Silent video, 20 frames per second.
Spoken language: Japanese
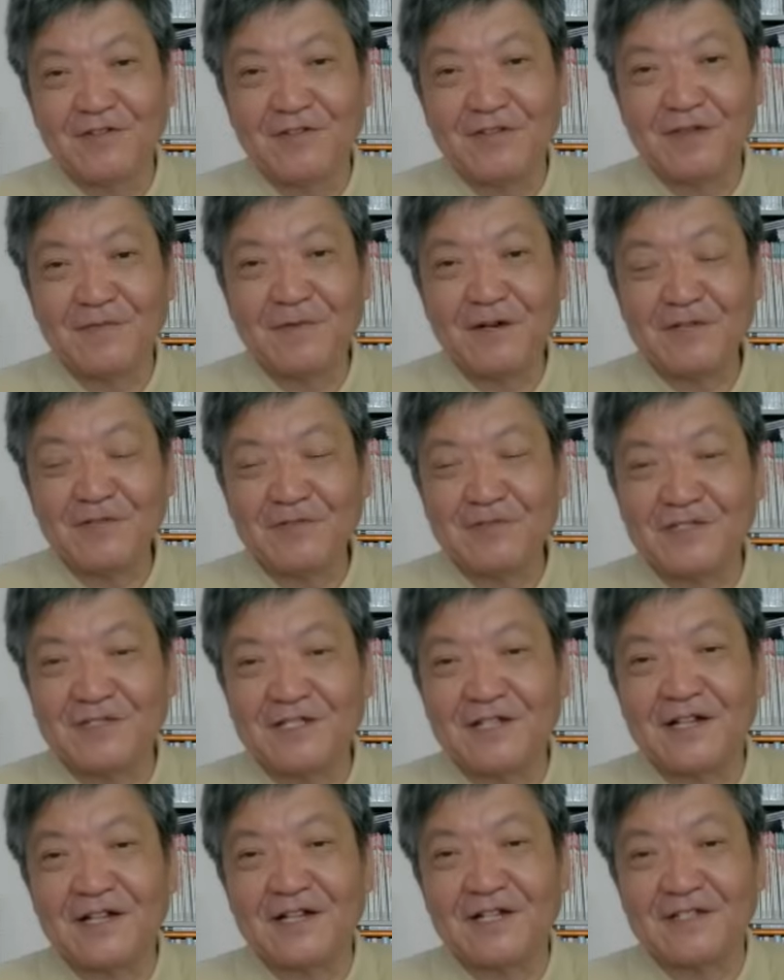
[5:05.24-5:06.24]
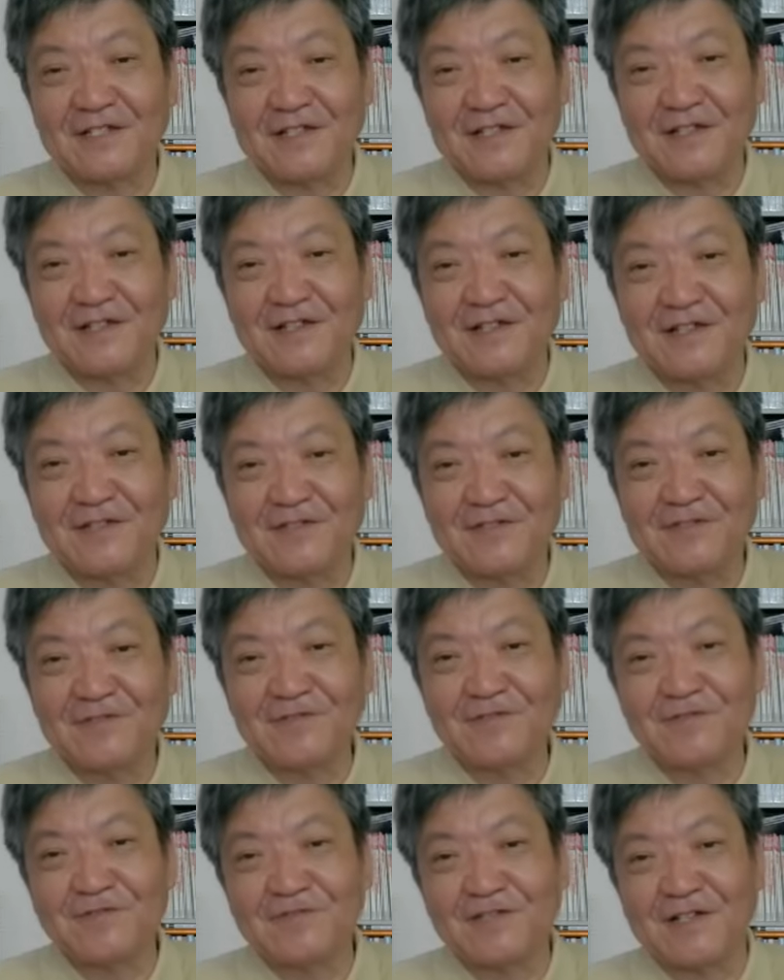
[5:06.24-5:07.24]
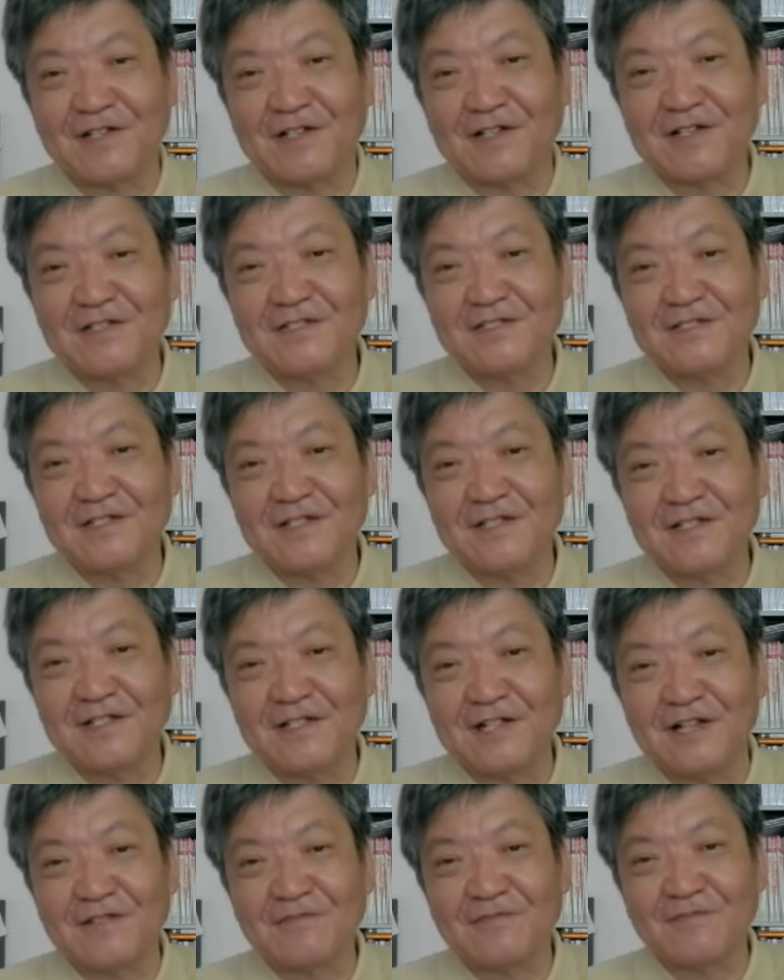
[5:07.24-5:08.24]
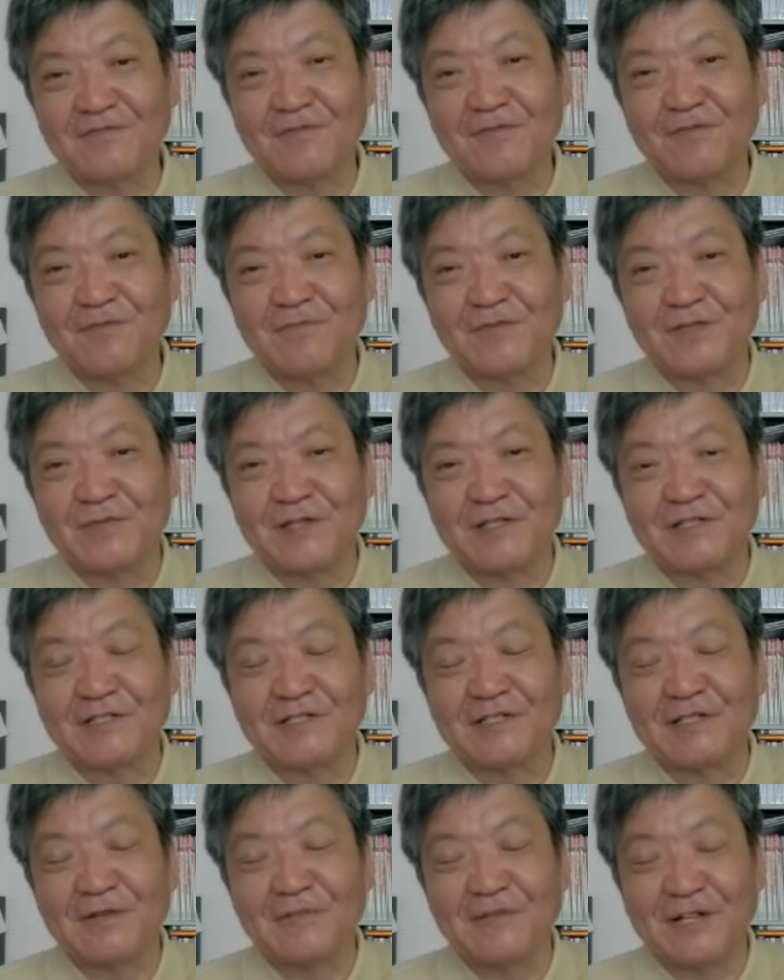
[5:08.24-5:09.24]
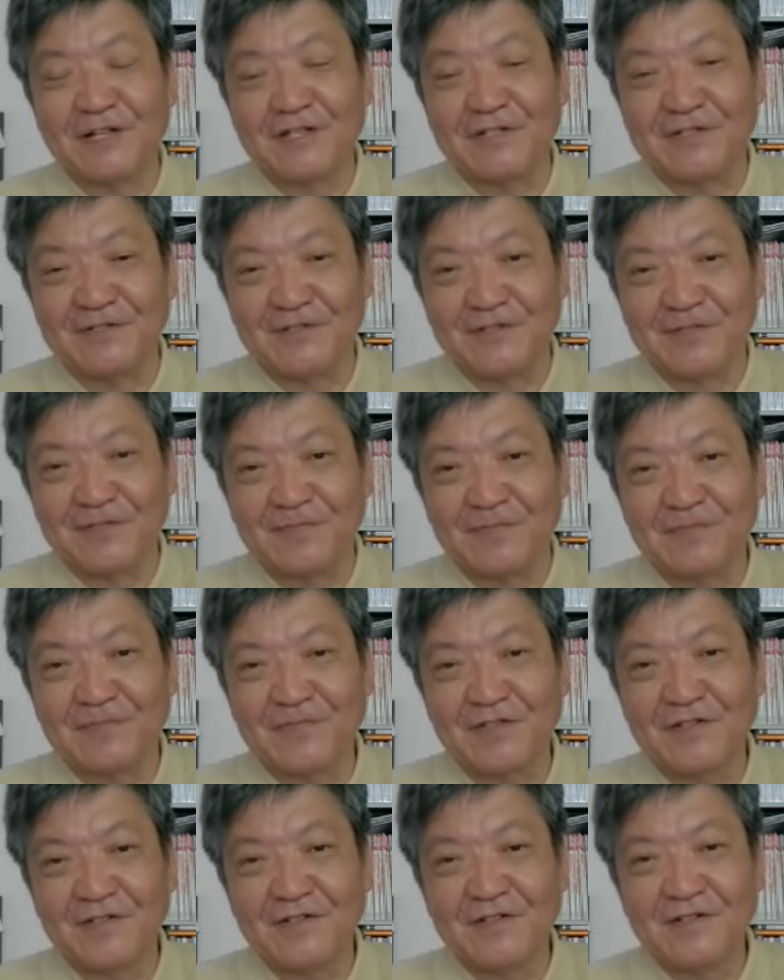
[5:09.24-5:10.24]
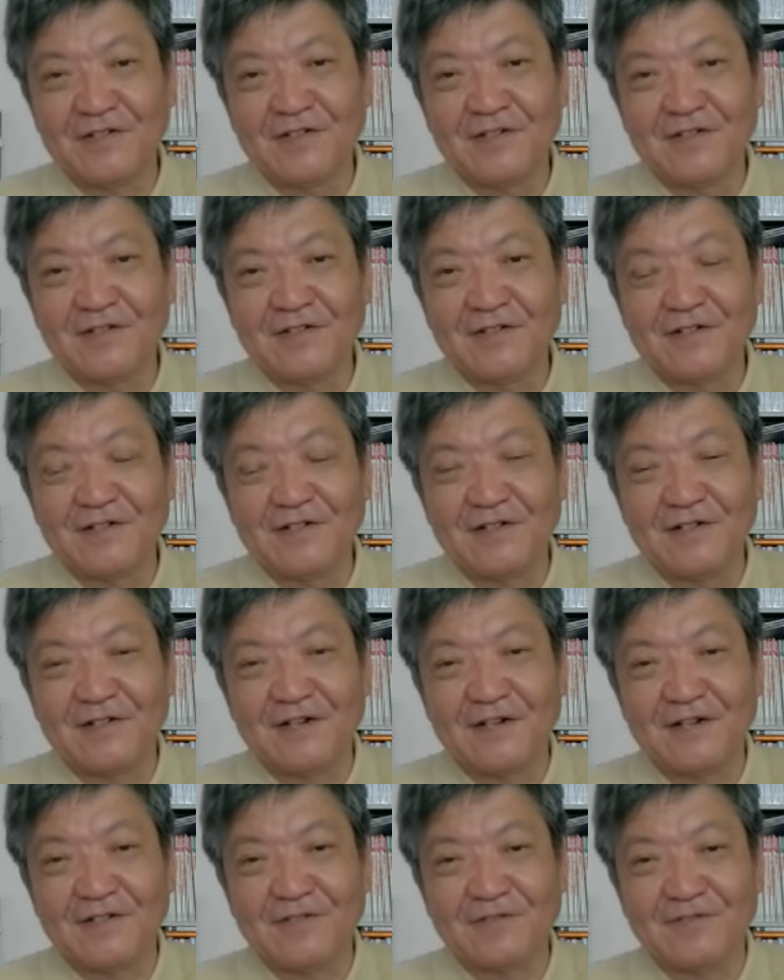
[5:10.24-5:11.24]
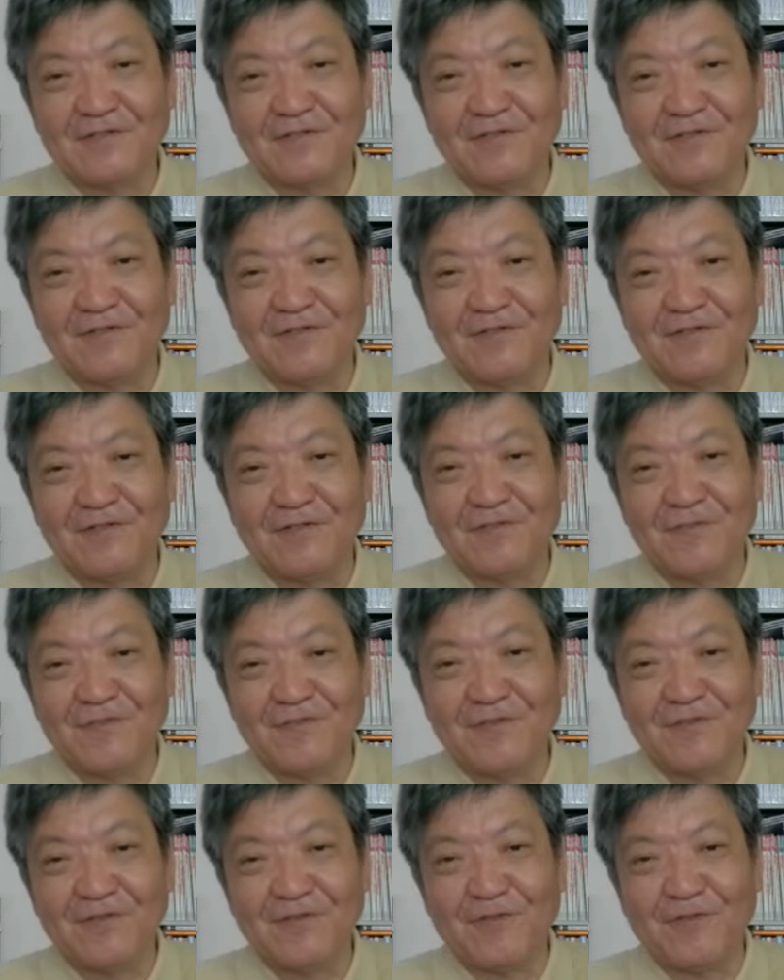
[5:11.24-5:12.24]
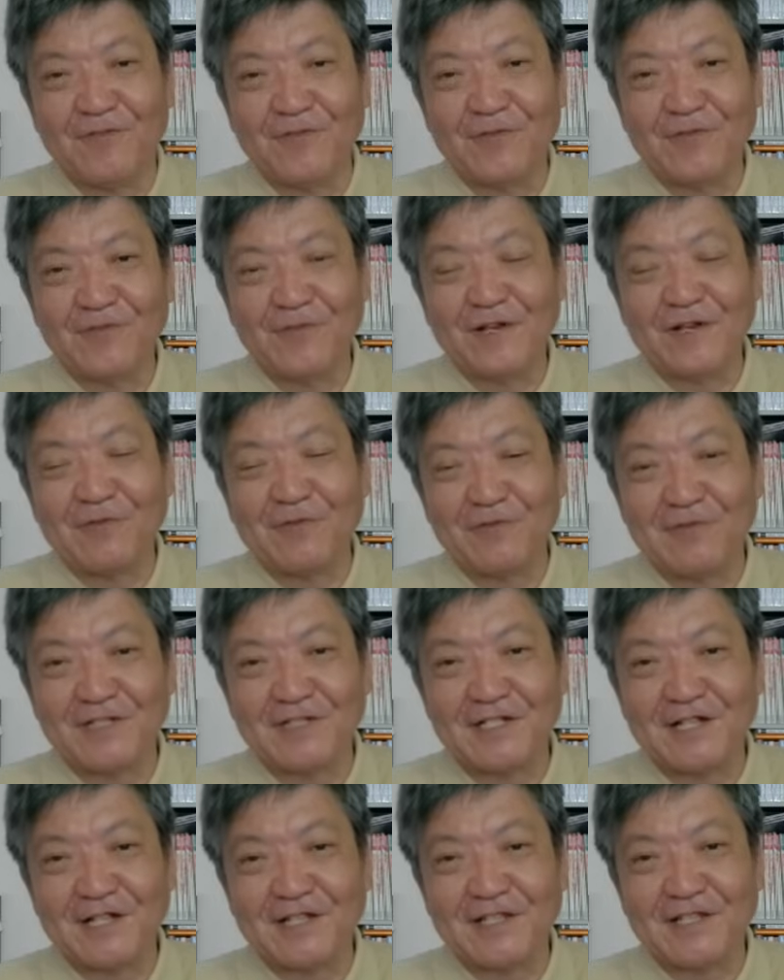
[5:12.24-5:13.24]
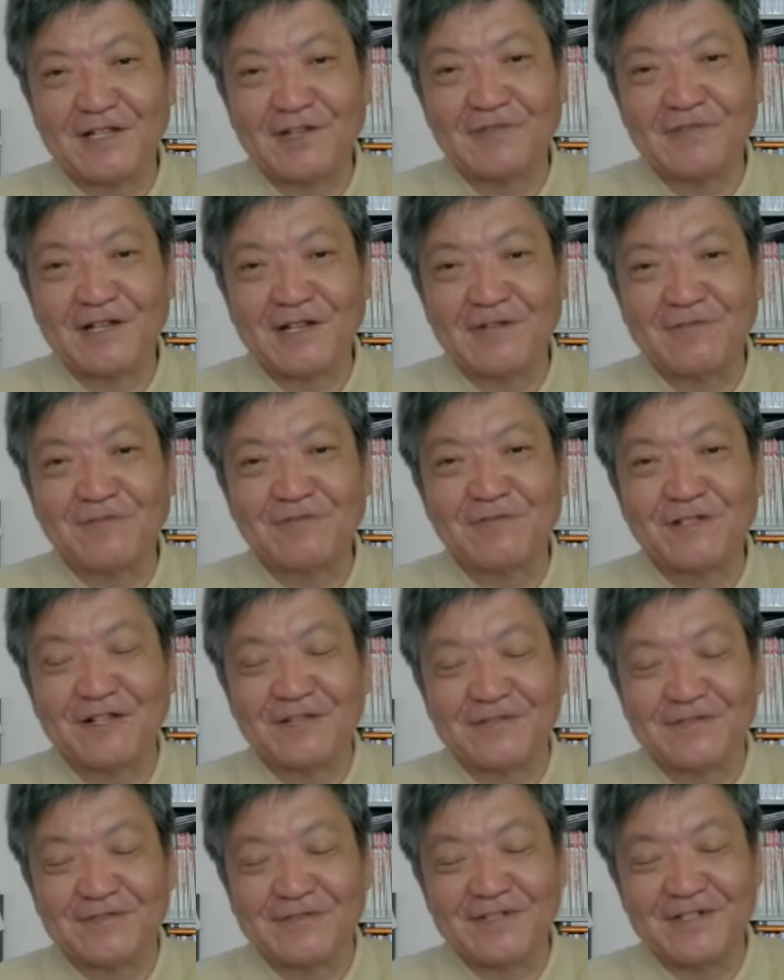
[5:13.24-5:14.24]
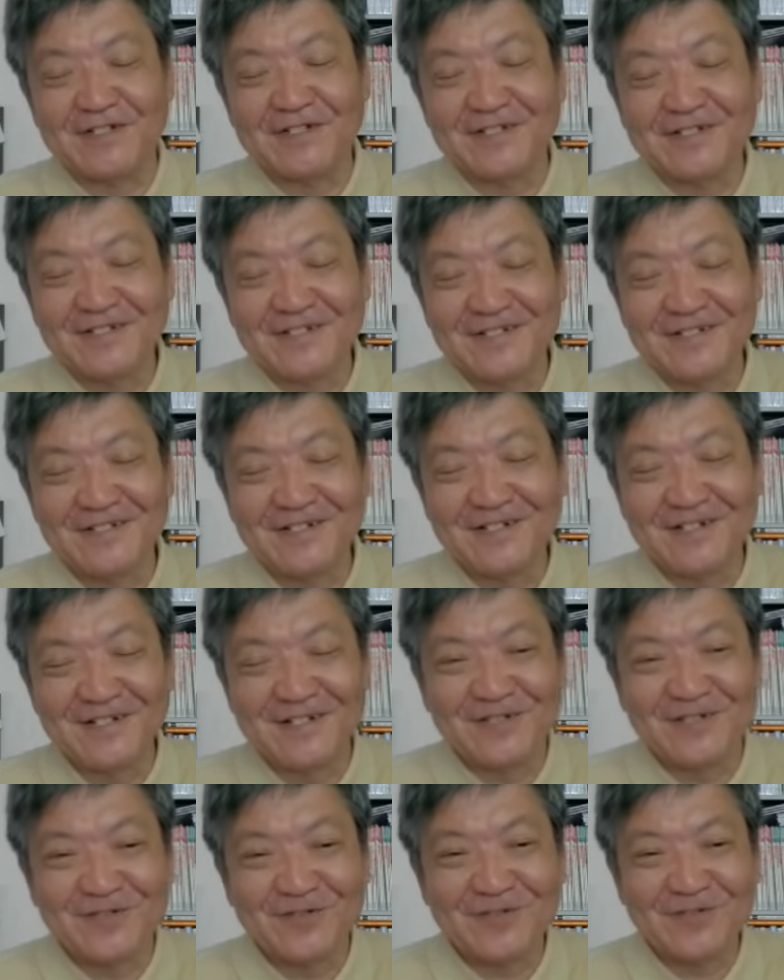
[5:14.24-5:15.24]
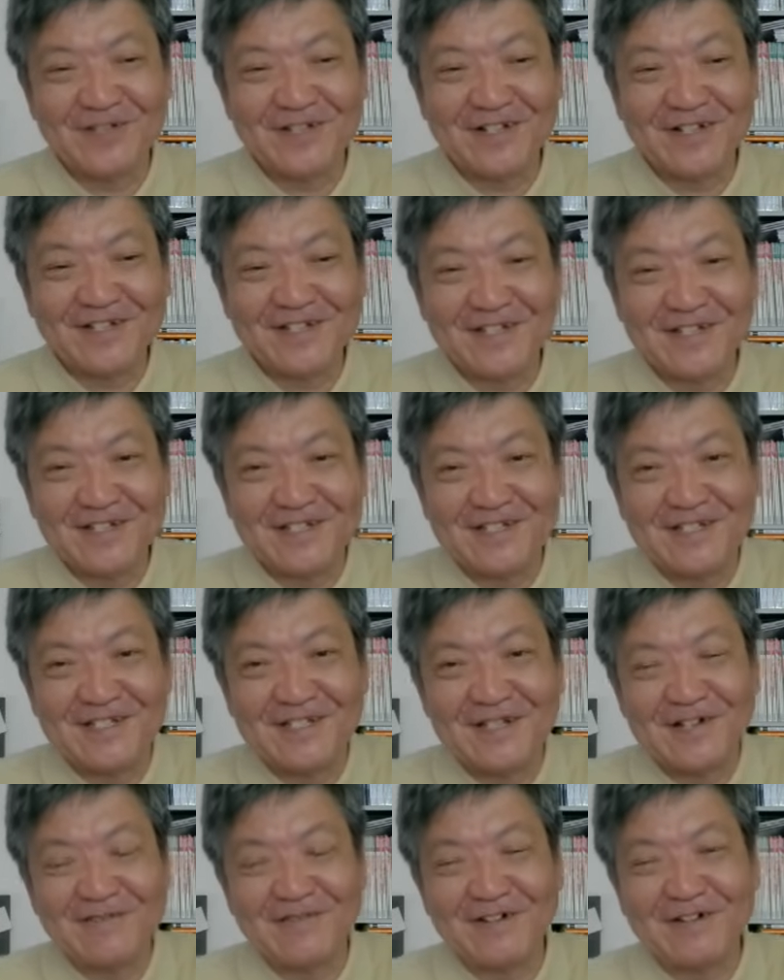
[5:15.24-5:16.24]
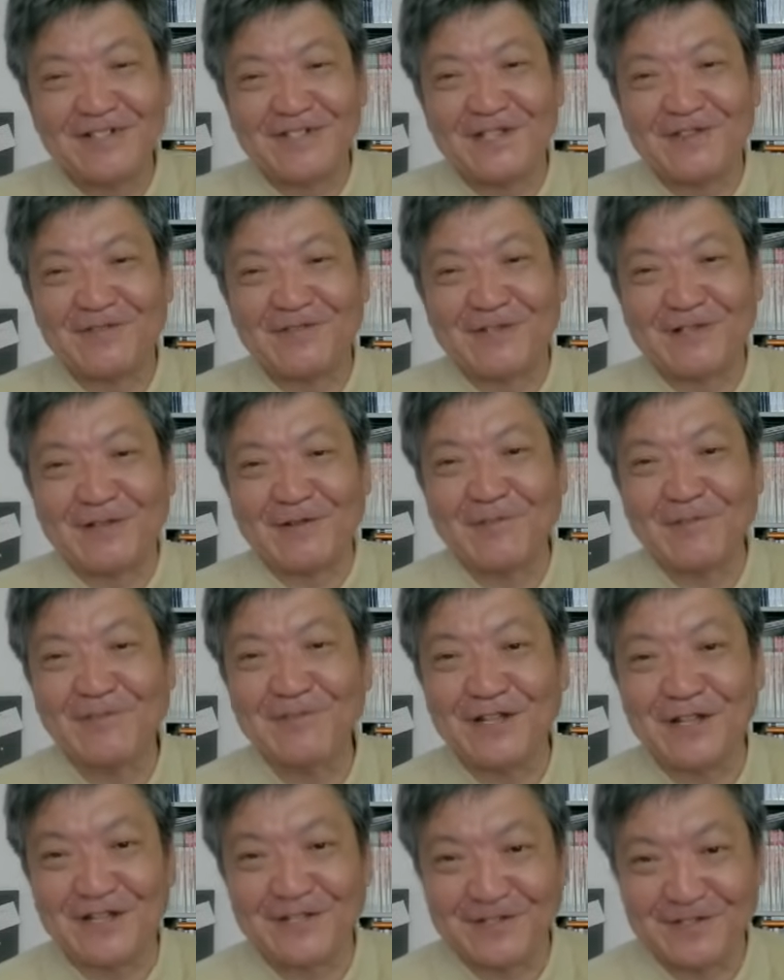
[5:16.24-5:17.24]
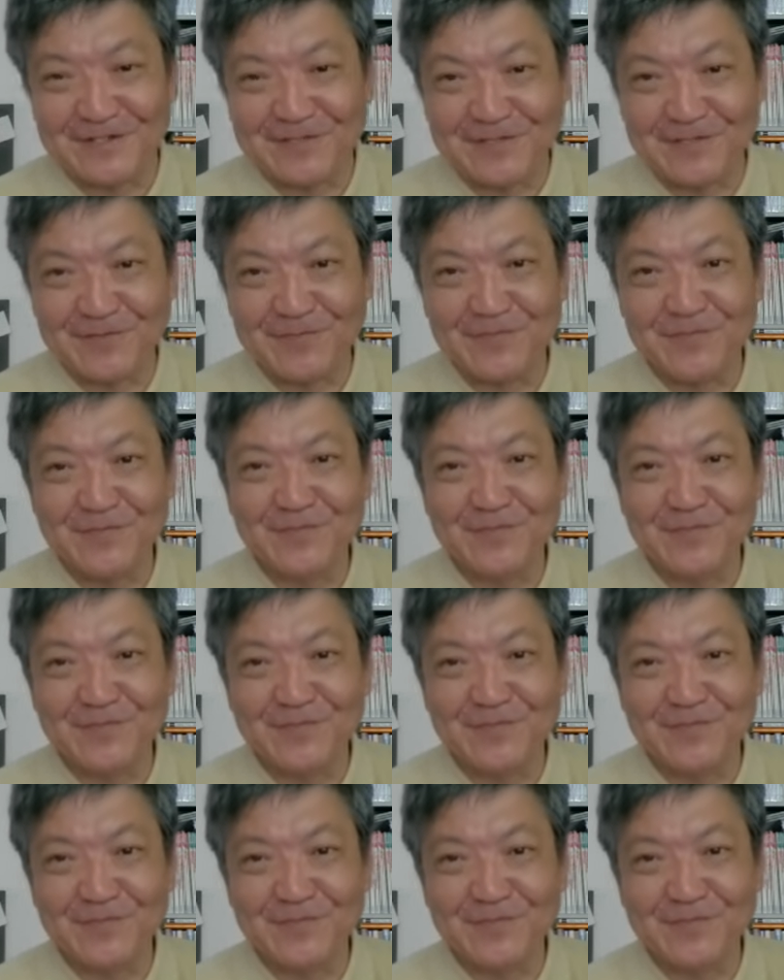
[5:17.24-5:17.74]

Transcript: 今の時代ね中国は決してねダントツのトップでも何でもないんですよあのー、もう今や落ちかけてる大国なんですよねそれがね嫌われていくことは何もないんですよ